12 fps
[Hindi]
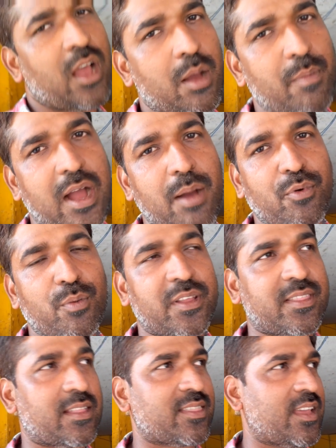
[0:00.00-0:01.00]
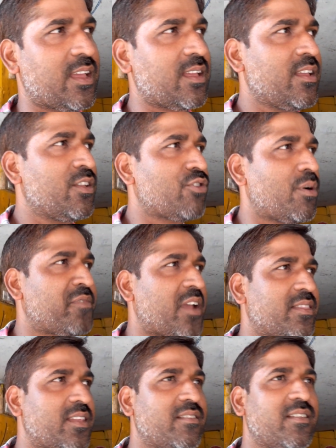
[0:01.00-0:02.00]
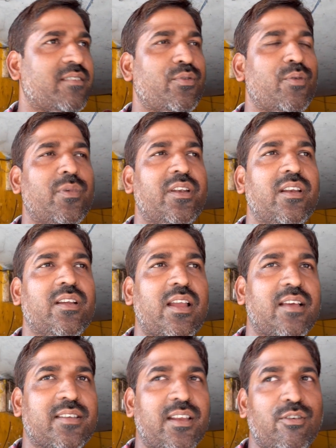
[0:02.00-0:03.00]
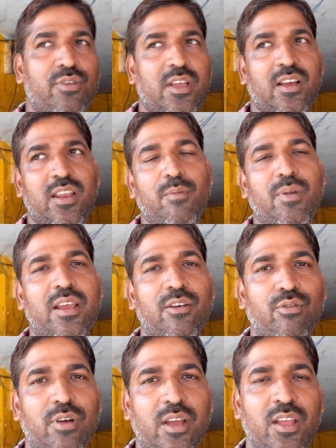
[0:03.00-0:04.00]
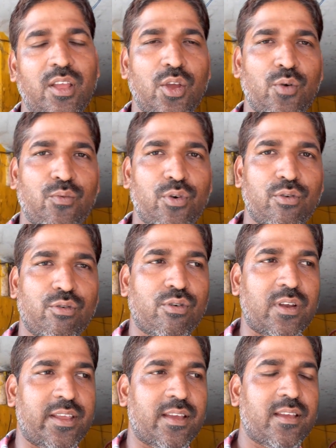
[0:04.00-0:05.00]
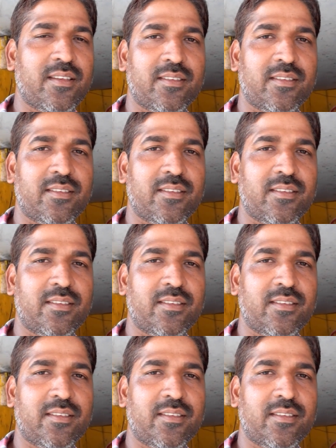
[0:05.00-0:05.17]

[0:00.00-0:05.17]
हम आपको बताते हैं तो हम चाहते हैं जिस भी मिडिल क्लास के लोग या गरीब भाई लोग हैं वो लोगों के लिए